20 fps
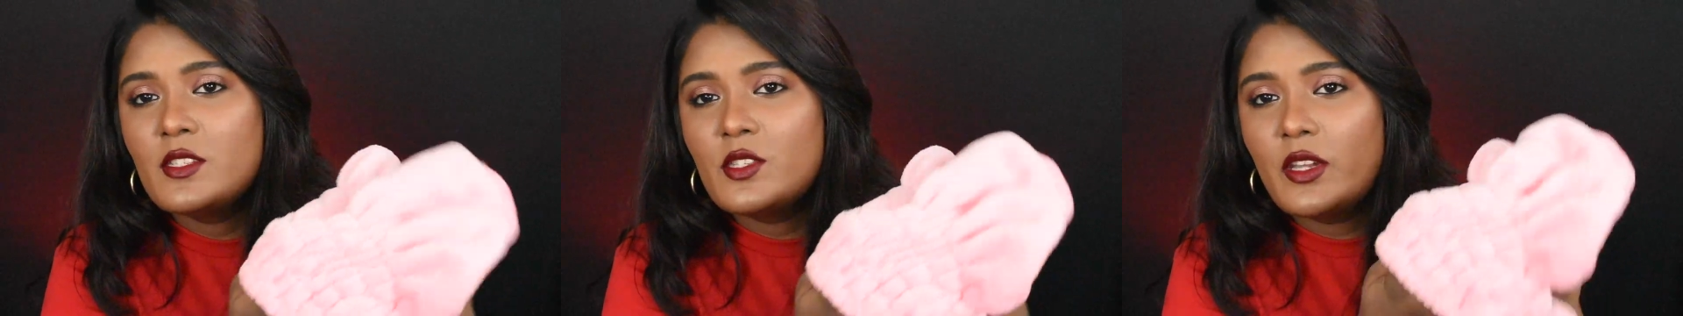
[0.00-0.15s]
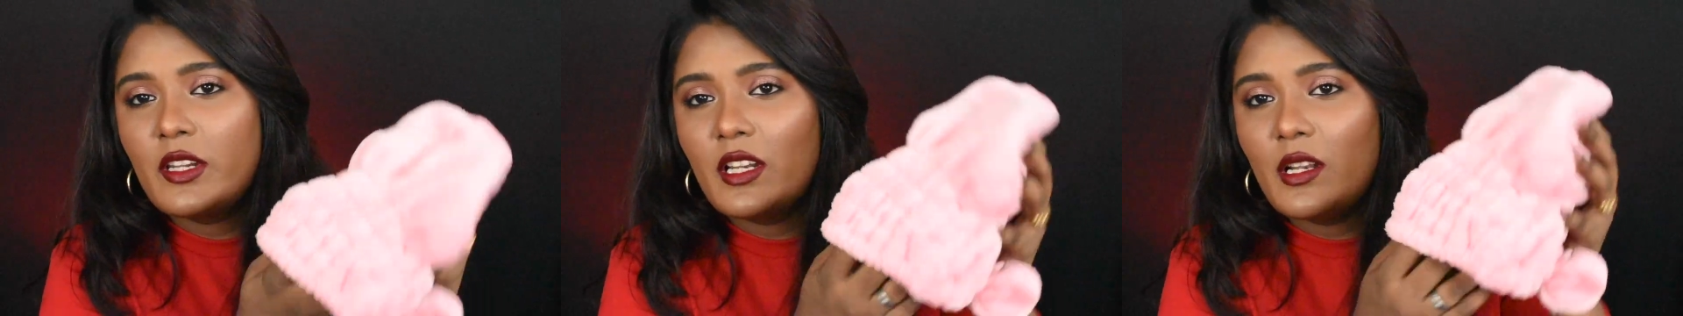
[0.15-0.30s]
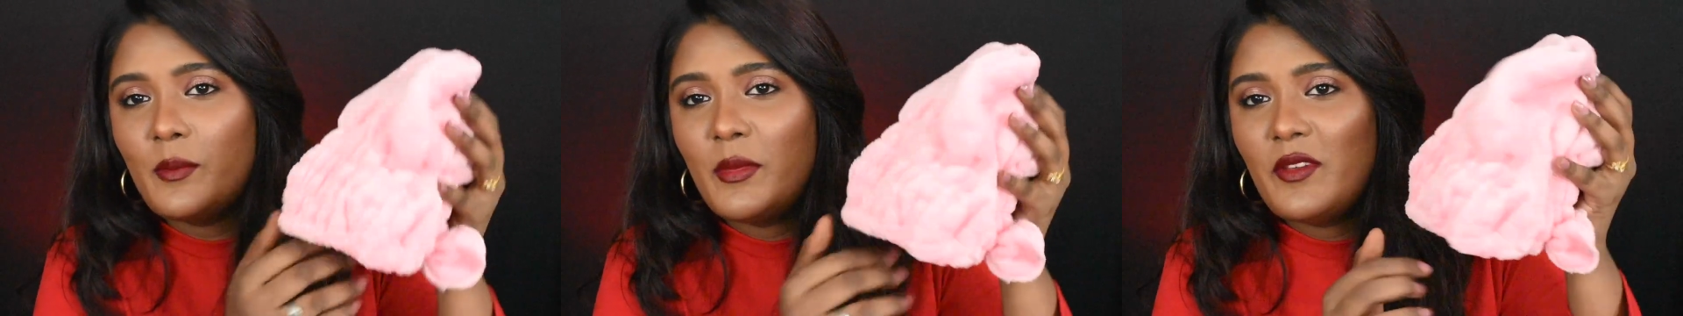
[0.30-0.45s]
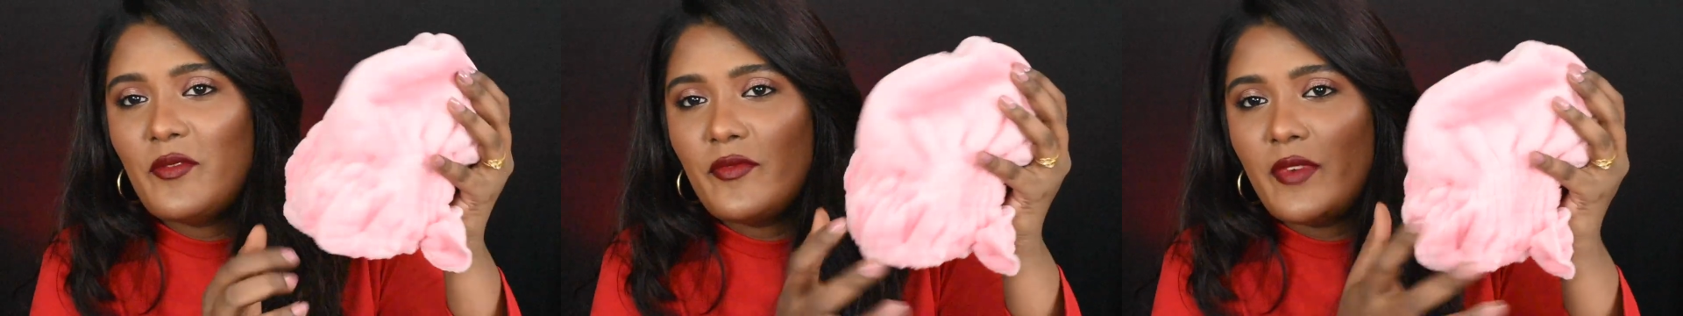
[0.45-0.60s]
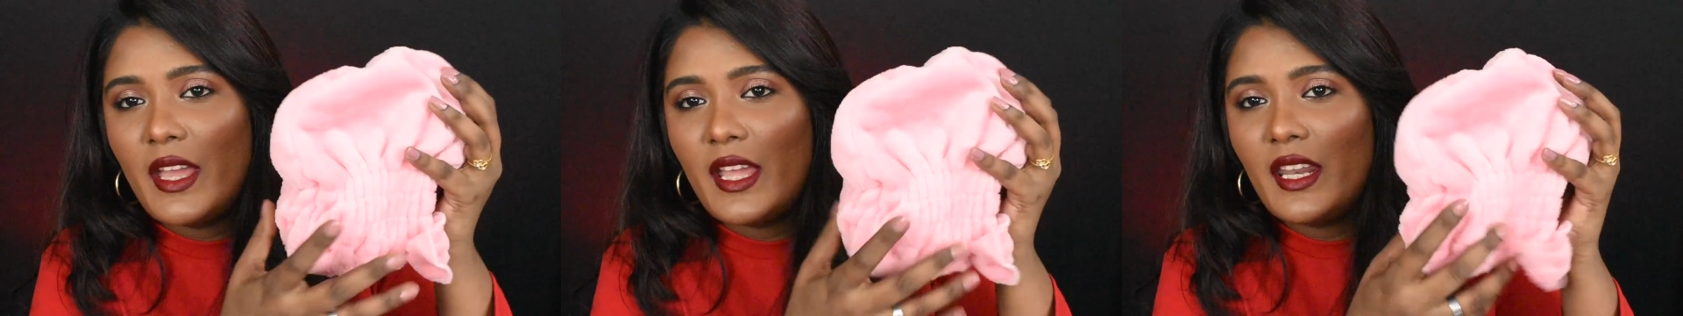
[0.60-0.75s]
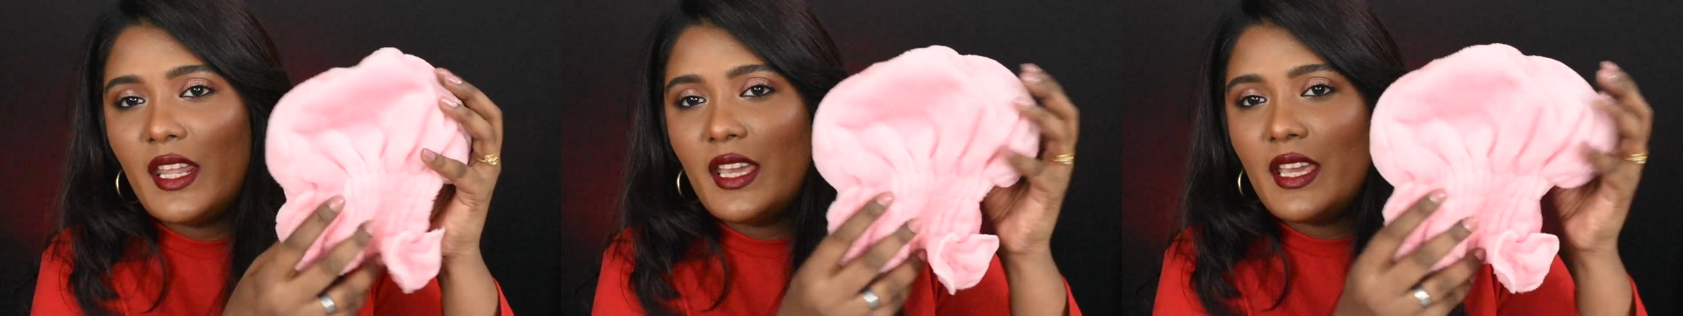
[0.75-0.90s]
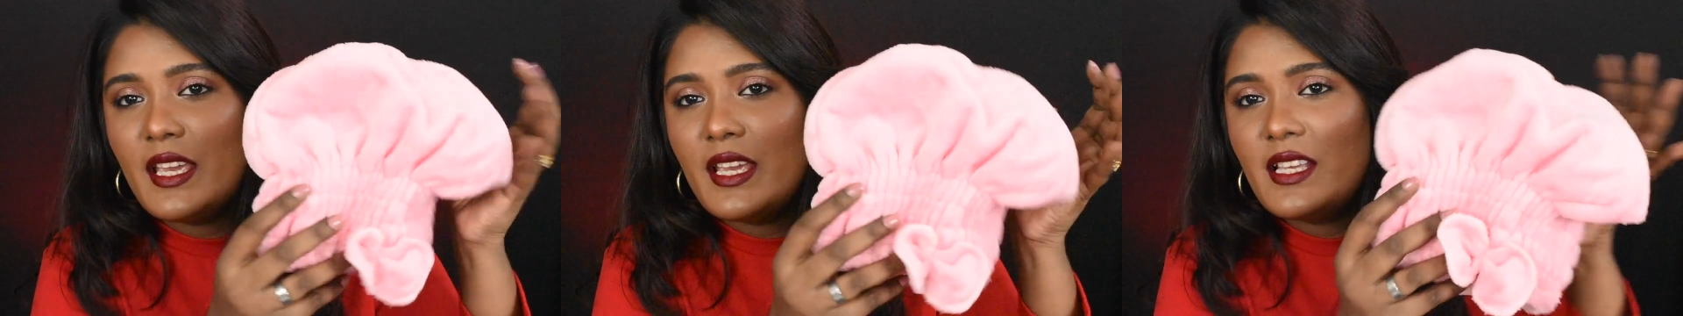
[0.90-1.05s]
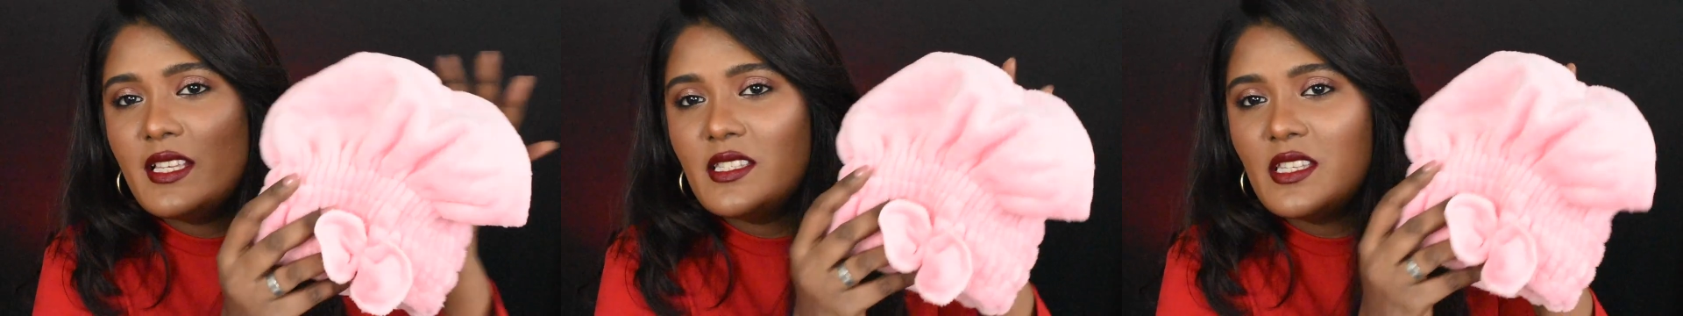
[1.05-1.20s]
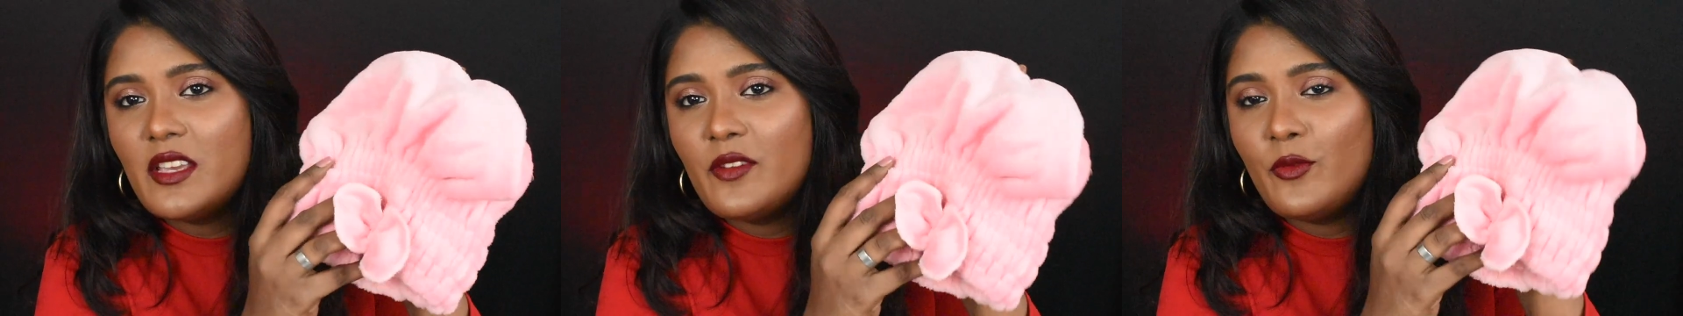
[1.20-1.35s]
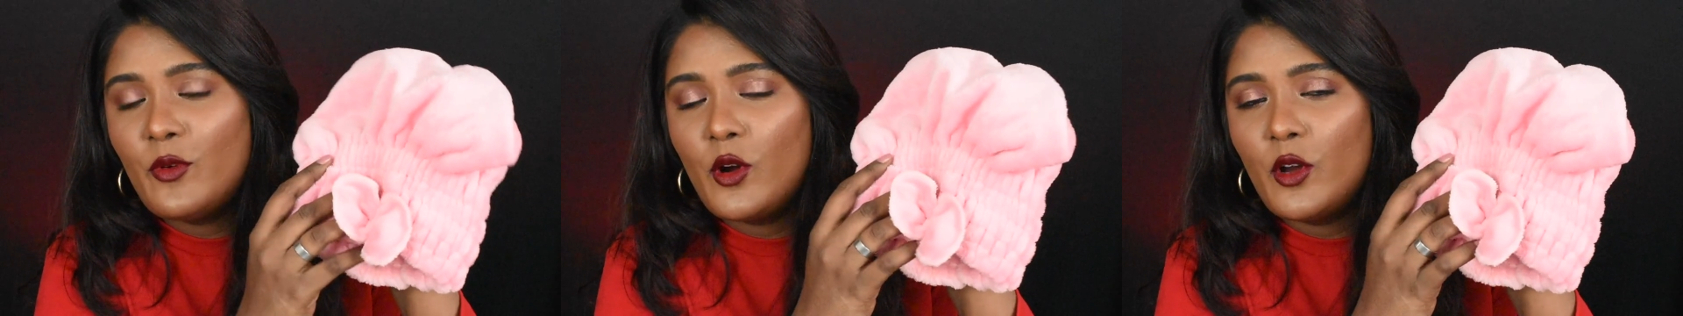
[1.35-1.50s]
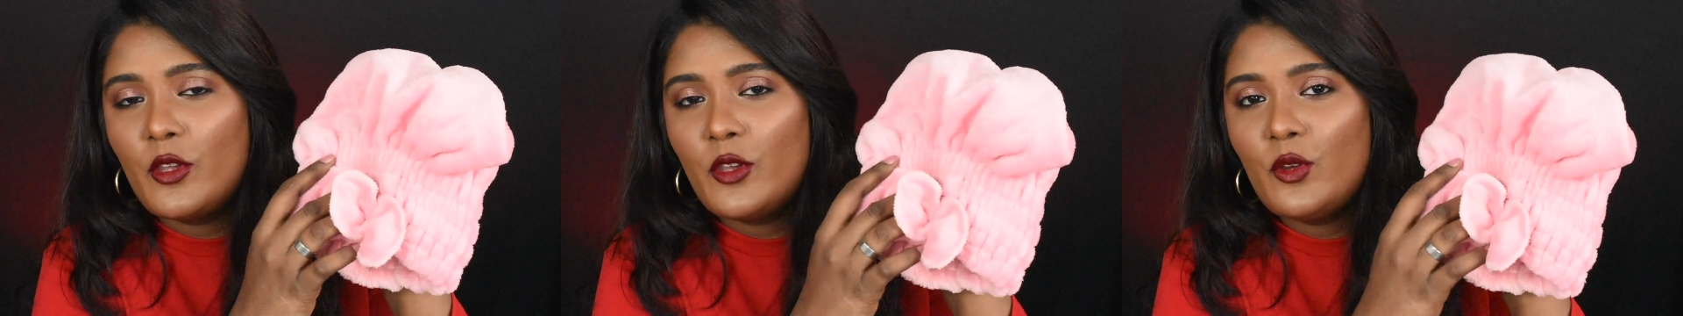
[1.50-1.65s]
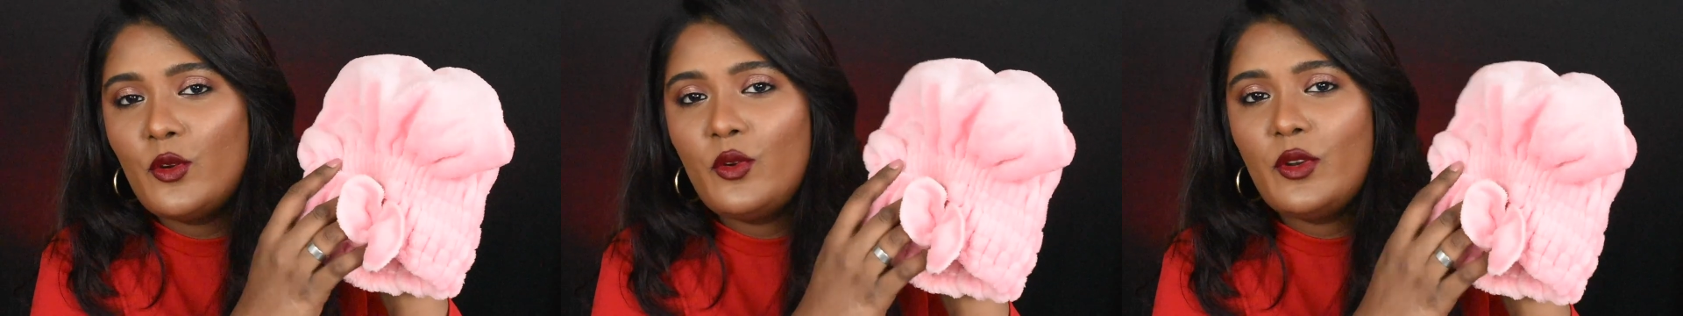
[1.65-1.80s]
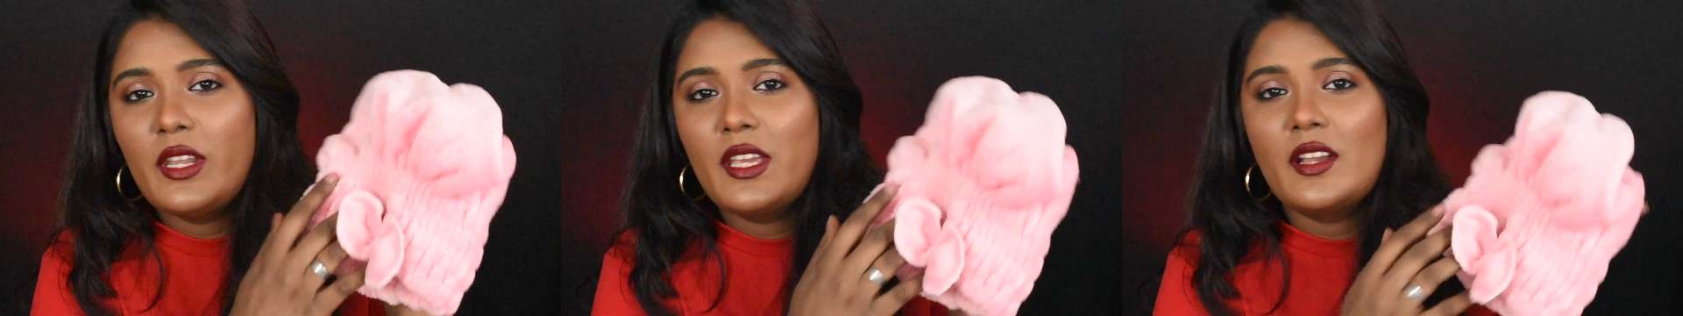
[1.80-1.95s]
ஸோ இட் வில் பி வெரி ஈஸி ஃபார்
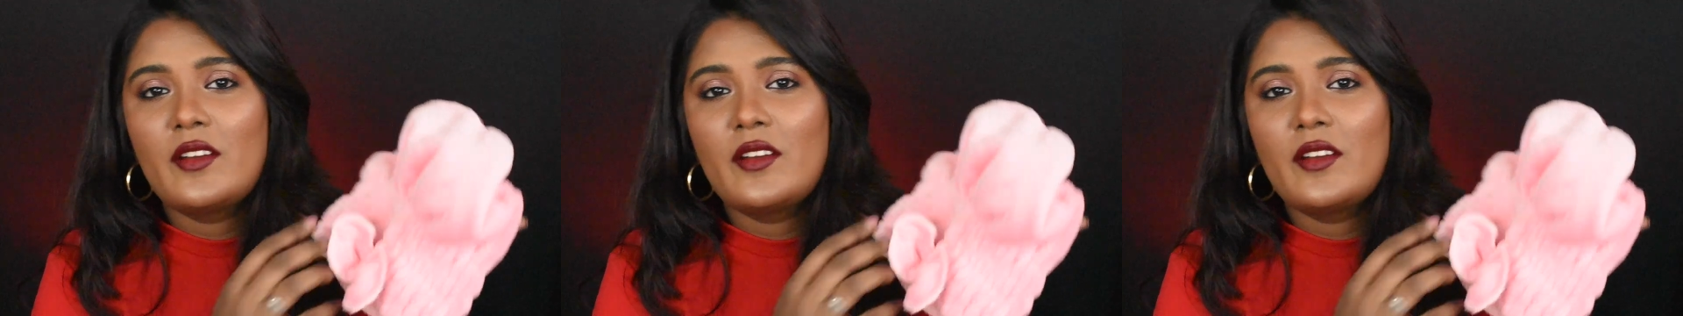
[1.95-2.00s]
யூ